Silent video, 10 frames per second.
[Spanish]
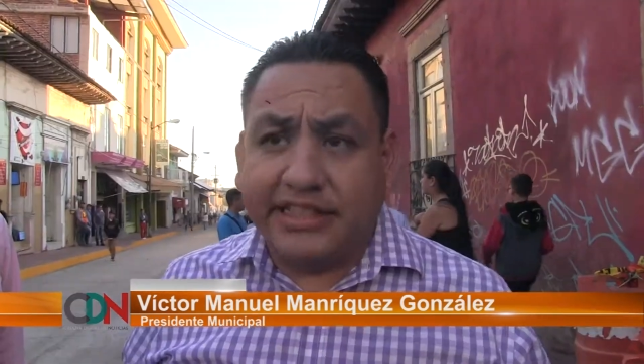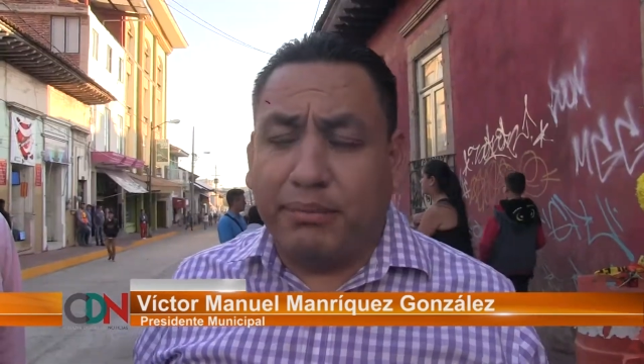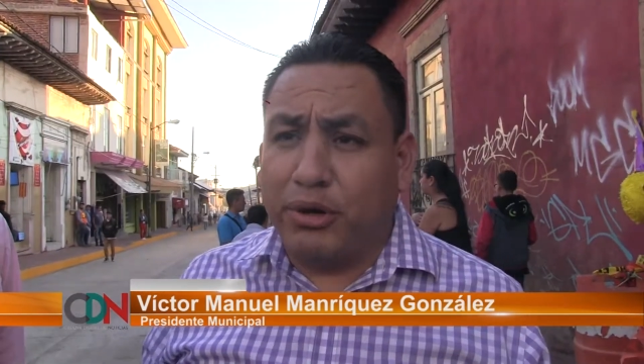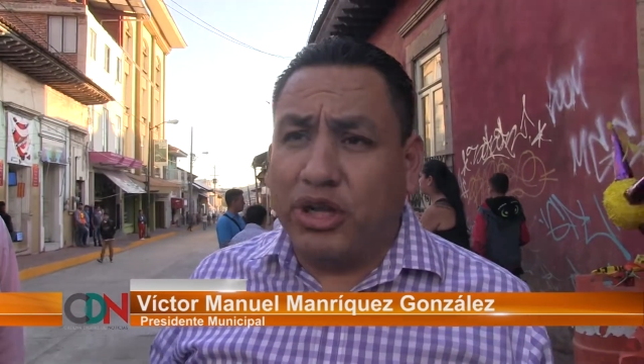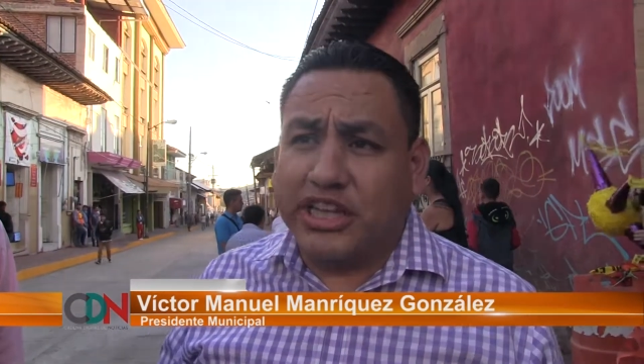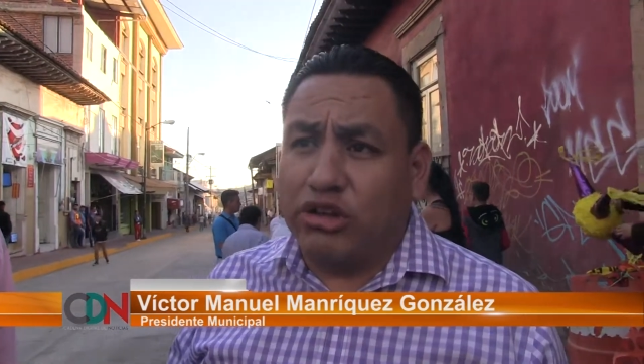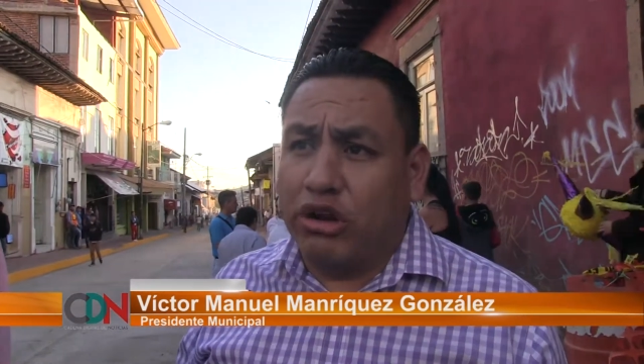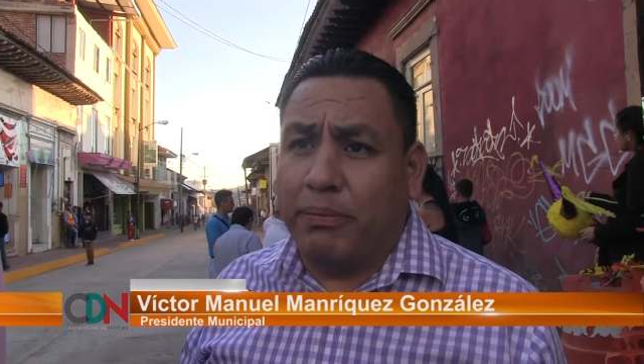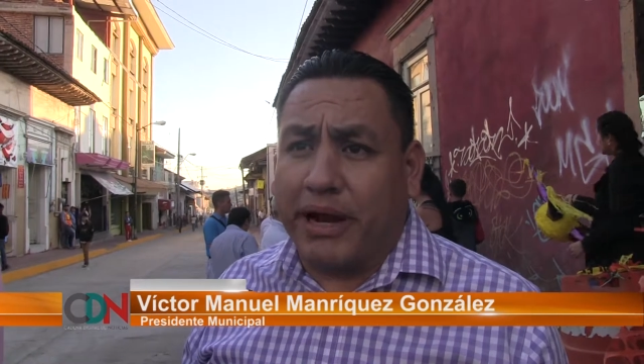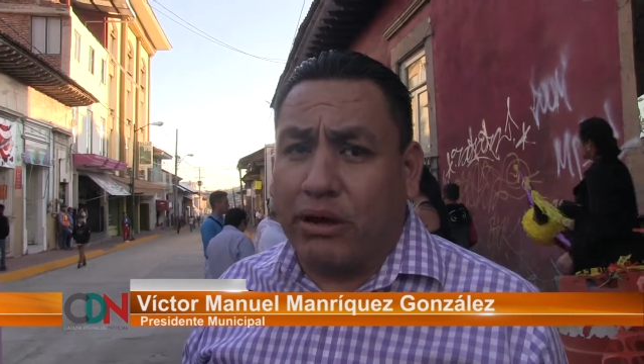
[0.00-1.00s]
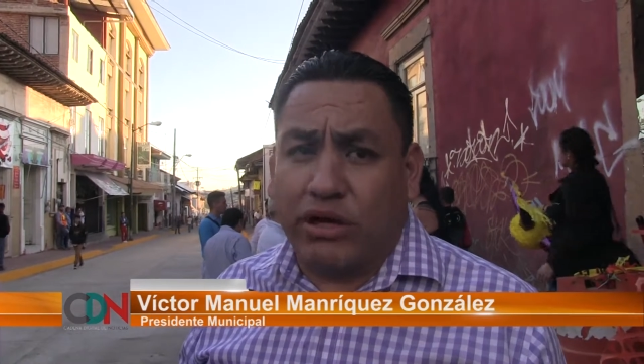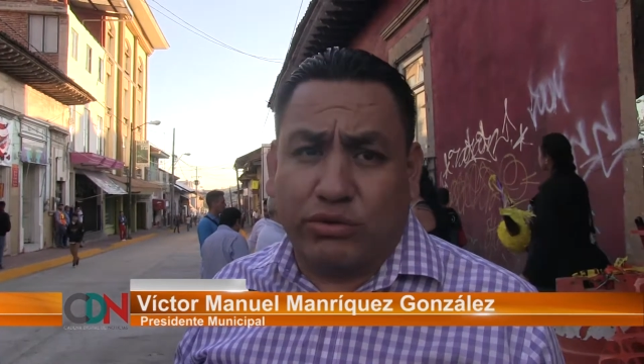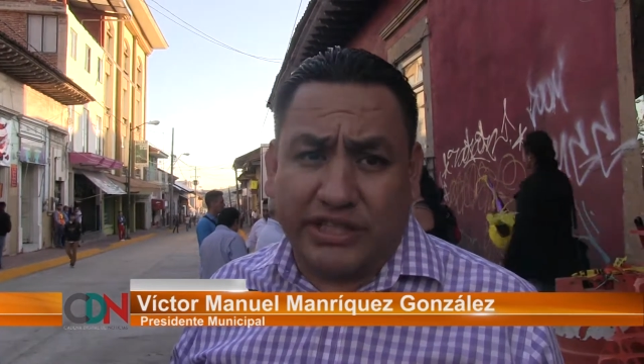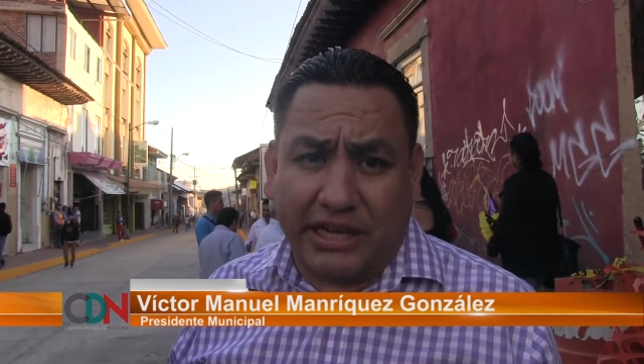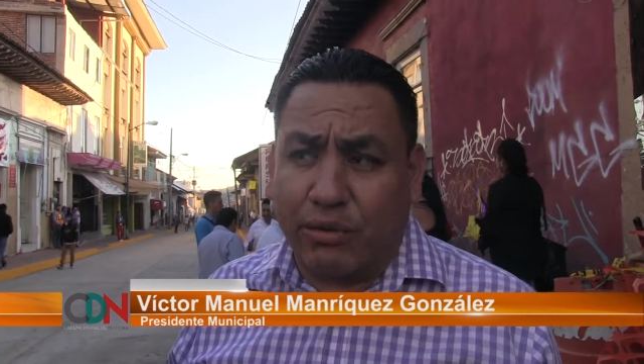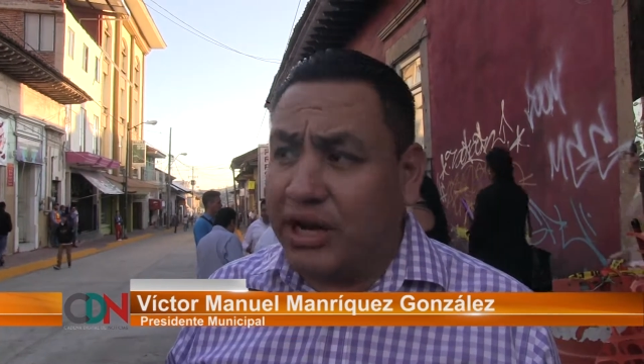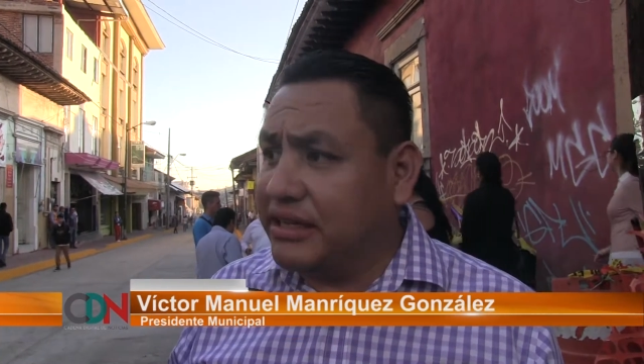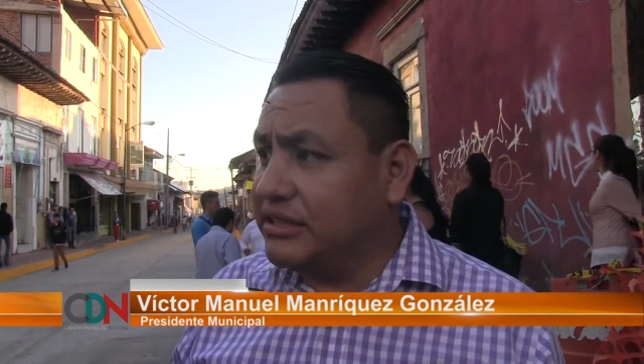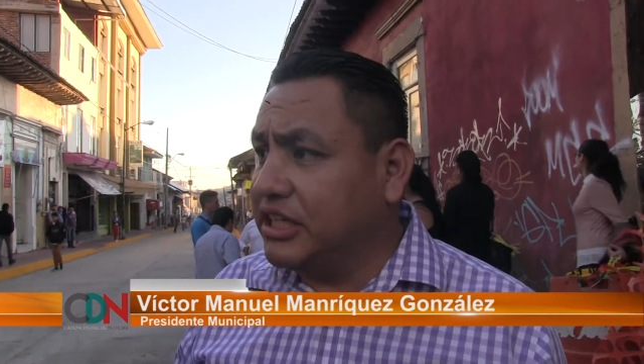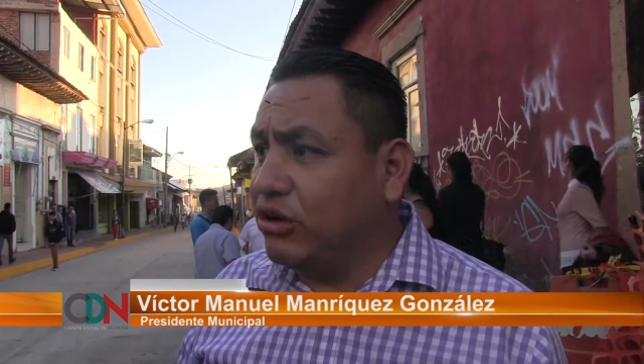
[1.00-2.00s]
Están proyectándole para cerca de
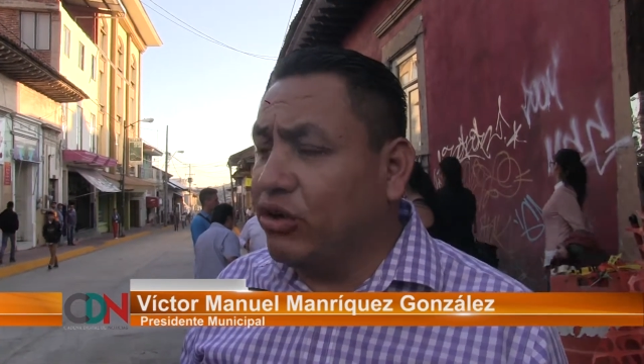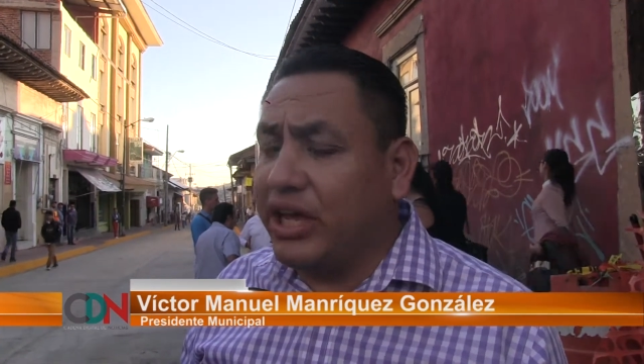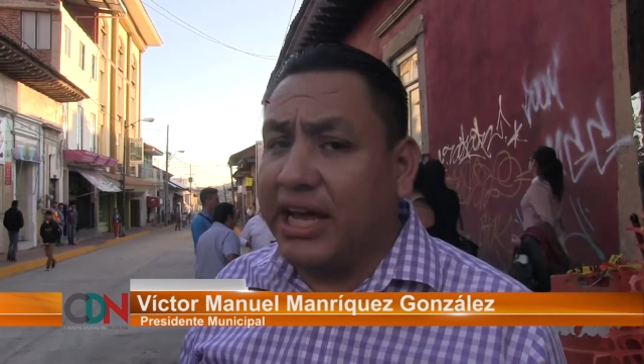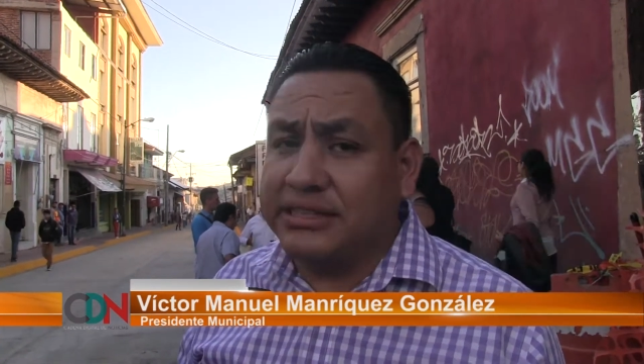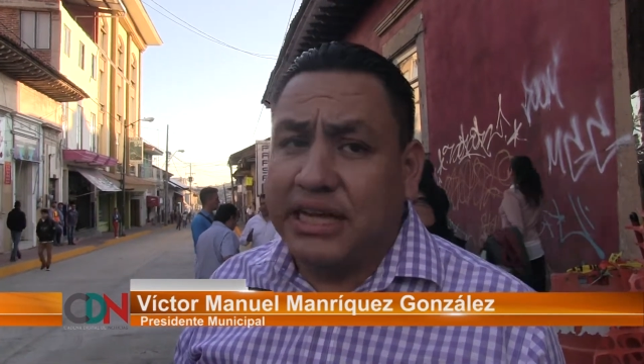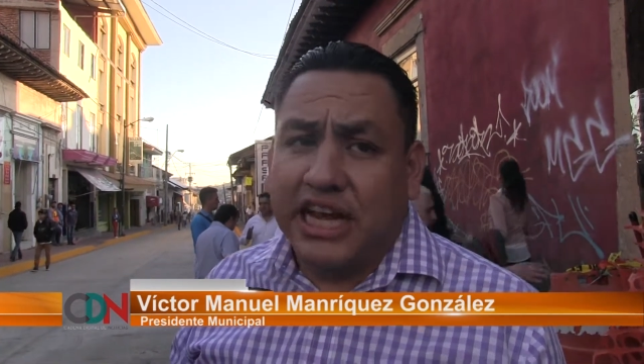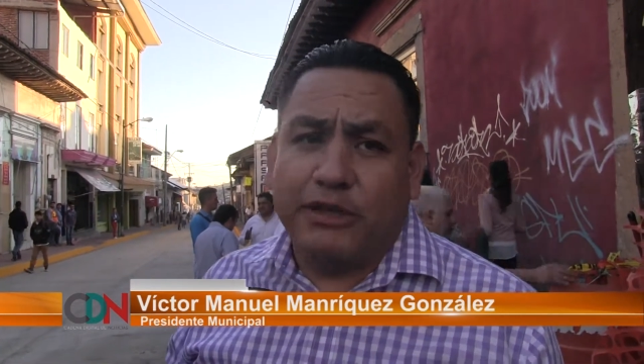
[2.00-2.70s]
45 días,